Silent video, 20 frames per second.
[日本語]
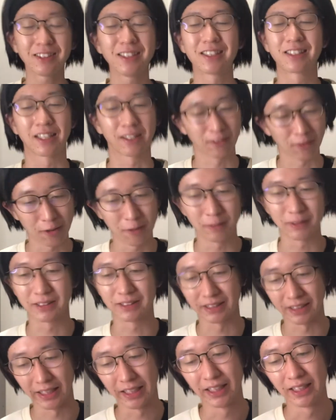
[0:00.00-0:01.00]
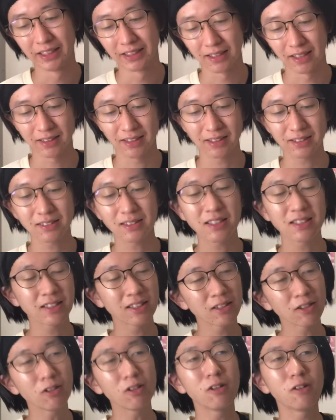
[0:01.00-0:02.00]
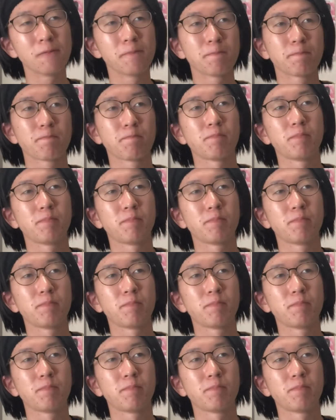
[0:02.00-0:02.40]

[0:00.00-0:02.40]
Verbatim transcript: つんですけど別に成り立つんですけど、